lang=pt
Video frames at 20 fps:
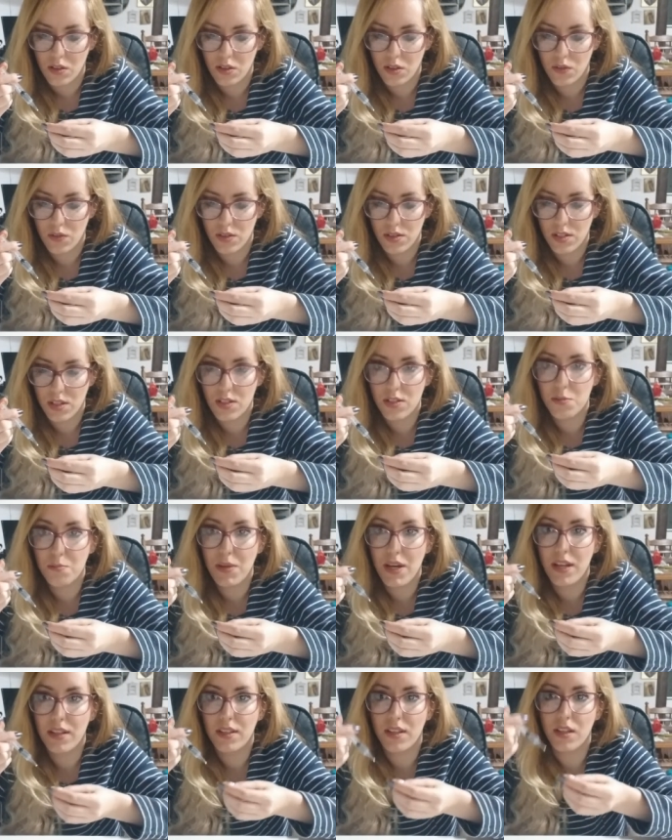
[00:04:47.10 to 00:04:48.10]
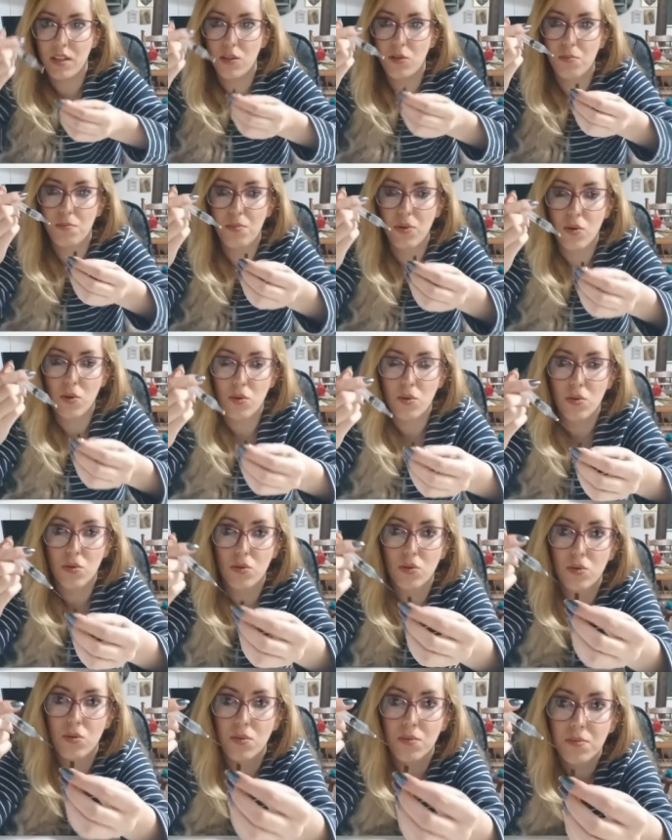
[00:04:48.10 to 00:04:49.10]
Então você espeta aqui um
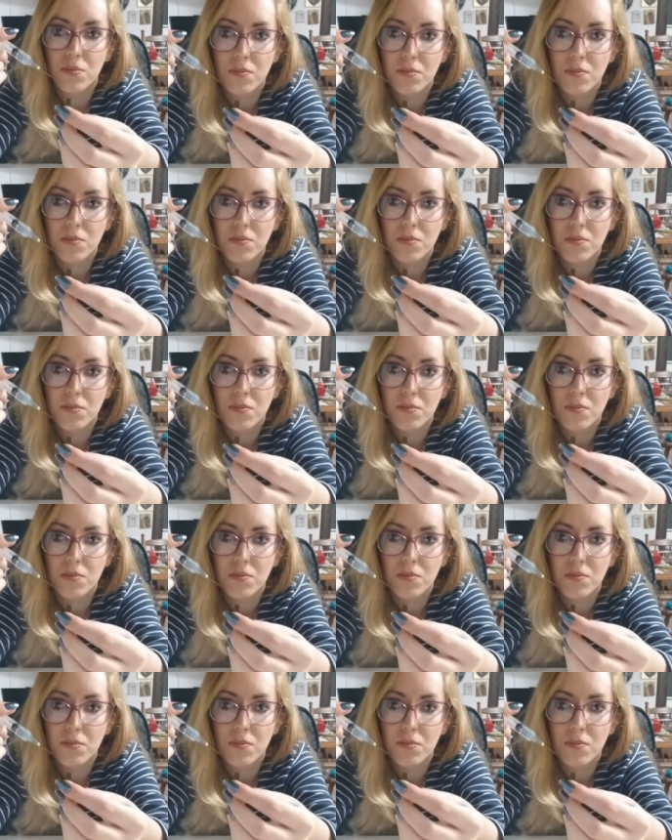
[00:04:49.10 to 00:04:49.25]
pouco